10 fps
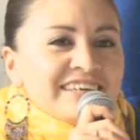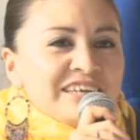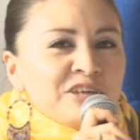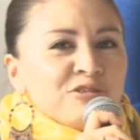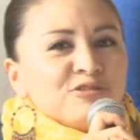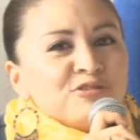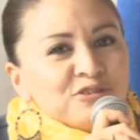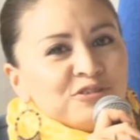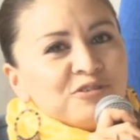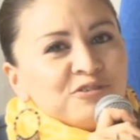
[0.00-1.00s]
Y
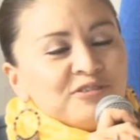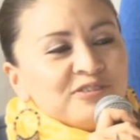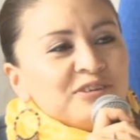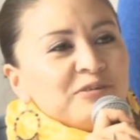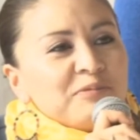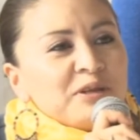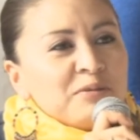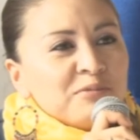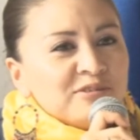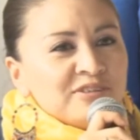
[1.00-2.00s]
nosotros
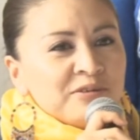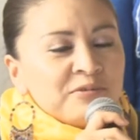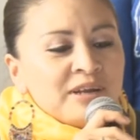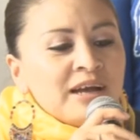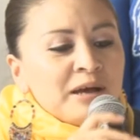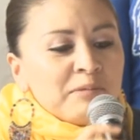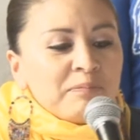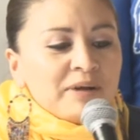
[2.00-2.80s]
venimos de una